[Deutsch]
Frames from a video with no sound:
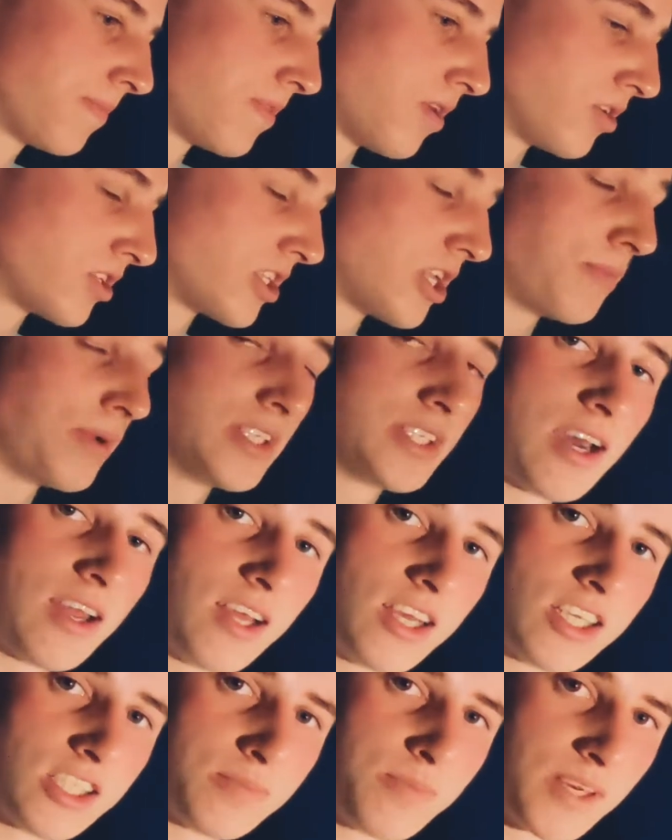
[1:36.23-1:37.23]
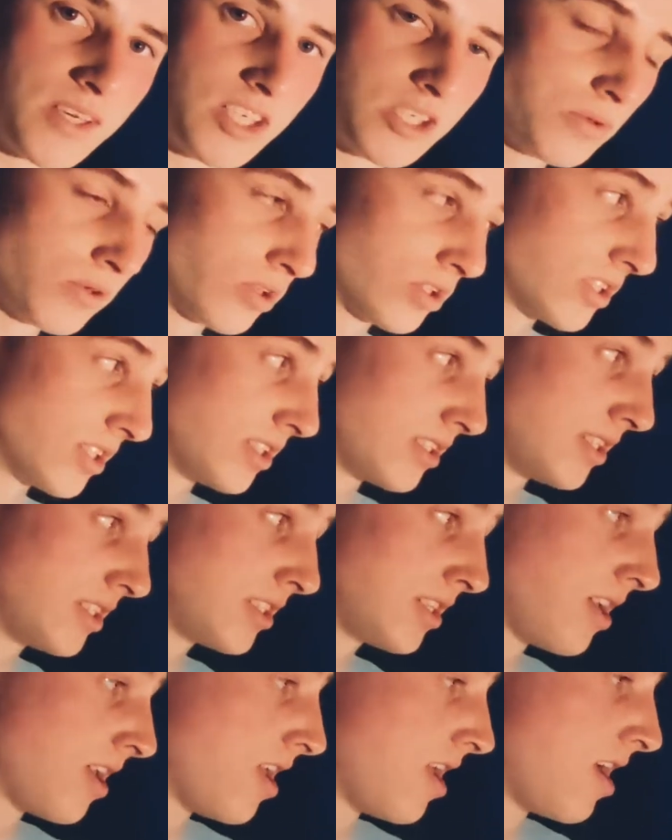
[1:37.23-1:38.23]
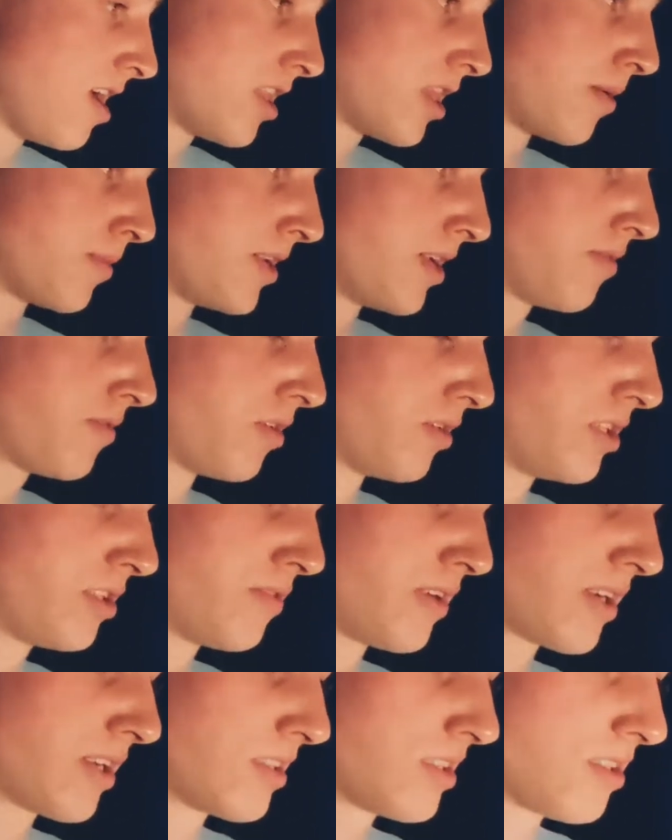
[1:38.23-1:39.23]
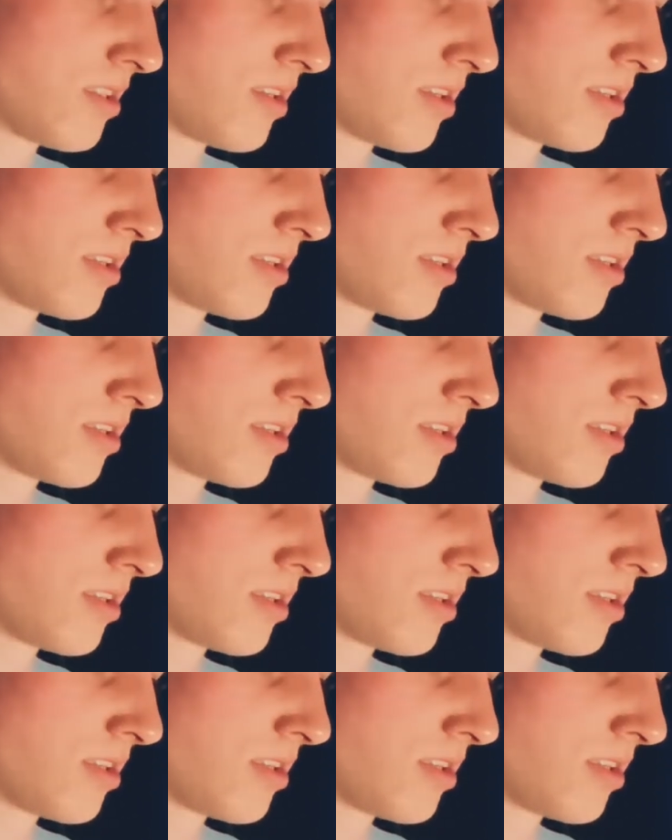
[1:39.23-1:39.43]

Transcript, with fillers: auch der mentale Aspekt nicht berücksichtigt. Denn man darf auch nicht vergessen,